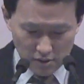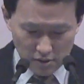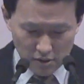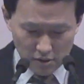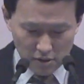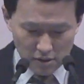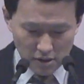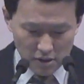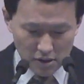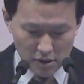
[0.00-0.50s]

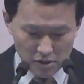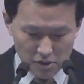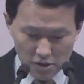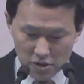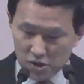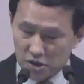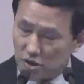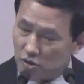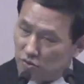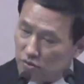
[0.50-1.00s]
어,
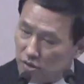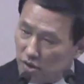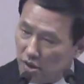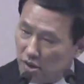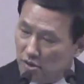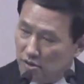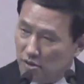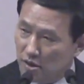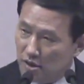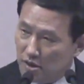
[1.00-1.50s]

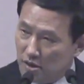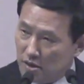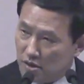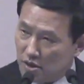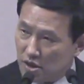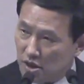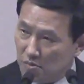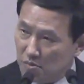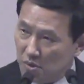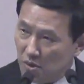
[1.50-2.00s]
2019년
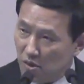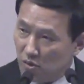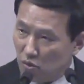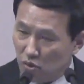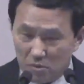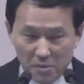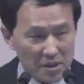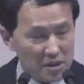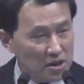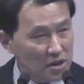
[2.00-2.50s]
12월
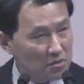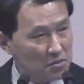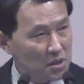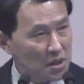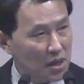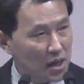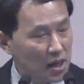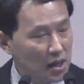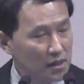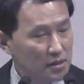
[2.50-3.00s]
오늘
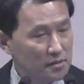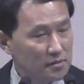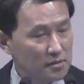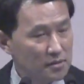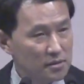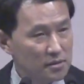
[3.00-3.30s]
며칠입니까?